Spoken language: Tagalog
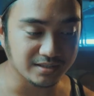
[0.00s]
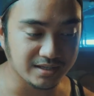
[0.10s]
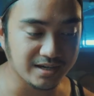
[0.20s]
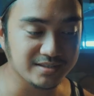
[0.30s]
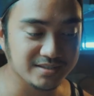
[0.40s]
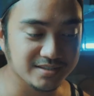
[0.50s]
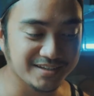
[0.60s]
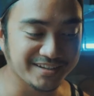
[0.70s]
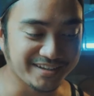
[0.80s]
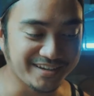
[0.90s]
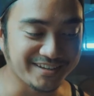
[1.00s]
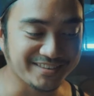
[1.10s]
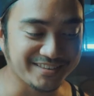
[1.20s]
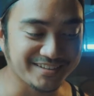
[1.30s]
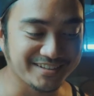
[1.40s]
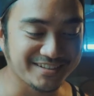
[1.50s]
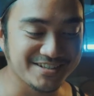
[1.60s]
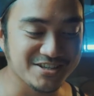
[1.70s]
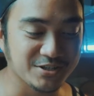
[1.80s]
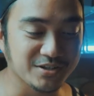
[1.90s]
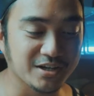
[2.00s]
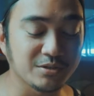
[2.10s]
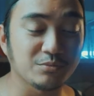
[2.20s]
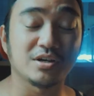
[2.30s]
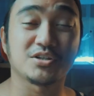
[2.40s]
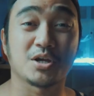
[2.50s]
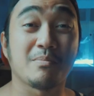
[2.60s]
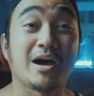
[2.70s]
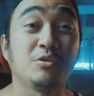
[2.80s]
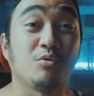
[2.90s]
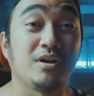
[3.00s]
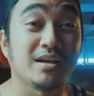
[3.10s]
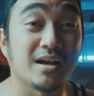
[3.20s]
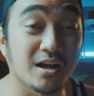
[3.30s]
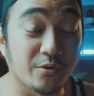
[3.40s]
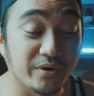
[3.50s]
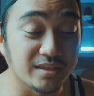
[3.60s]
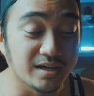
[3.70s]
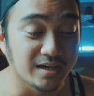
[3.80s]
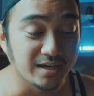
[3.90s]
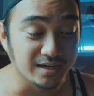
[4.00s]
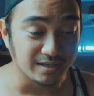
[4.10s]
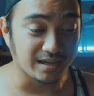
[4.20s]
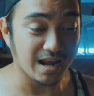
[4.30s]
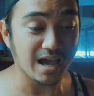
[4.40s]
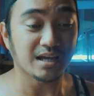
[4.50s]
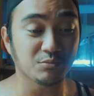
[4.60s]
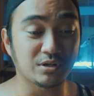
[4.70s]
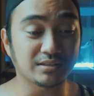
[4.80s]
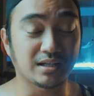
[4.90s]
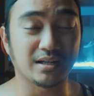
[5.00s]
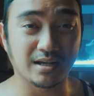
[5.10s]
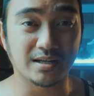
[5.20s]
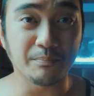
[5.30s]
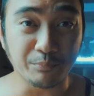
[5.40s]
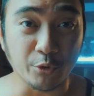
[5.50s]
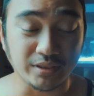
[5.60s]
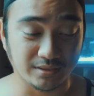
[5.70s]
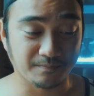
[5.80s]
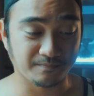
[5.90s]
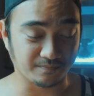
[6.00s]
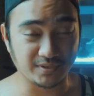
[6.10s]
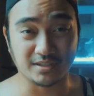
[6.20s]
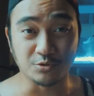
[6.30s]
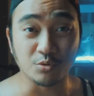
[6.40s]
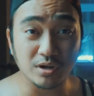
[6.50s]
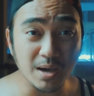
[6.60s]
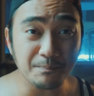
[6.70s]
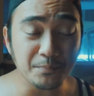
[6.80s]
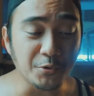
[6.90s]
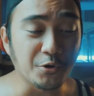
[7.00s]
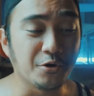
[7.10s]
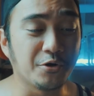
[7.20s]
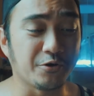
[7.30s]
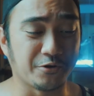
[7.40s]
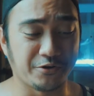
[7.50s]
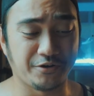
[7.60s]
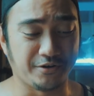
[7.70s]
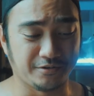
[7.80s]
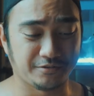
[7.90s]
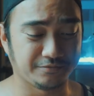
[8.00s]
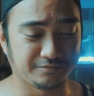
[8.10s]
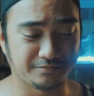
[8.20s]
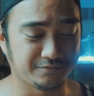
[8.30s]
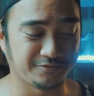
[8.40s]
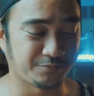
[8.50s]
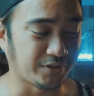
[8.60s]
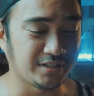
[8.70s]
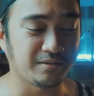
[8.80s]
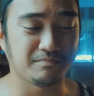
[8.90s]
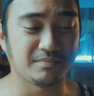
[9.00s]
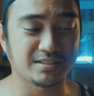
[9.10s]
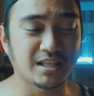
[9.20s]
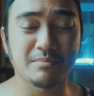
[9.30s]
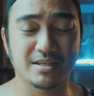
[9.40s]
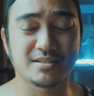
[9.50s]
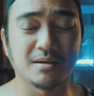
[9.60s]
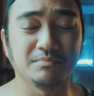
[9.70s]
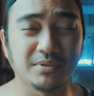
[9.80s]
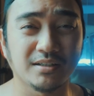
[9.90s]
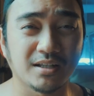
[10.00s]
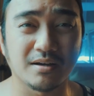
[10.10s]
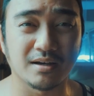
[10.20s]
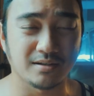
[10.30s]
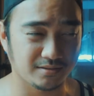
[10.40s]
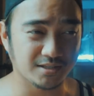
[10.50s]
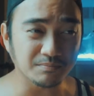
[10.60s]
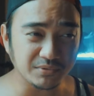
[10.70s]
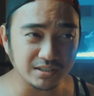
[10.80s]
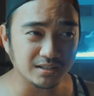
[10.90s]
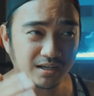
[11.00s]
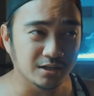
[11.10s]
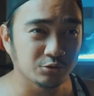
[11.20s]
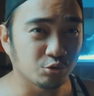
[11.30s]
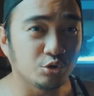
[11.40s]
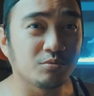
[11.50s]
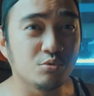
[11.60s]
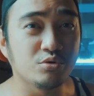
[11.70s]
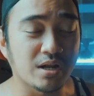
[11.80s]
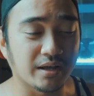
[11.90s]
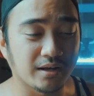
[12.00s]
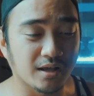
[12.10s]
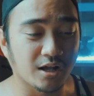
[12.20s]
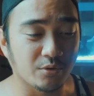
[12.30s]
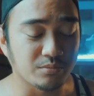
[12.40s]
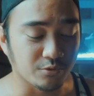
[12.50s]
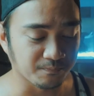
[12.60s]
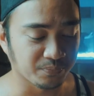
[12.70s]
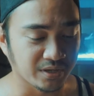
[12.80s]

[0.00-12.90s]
That's it. So ganun mo lang siya manual na gagawin. Kailangan mo lang talaga ng point. Yung clap mo or pwedeng basta may something na something na tunog muna na gagawin mo.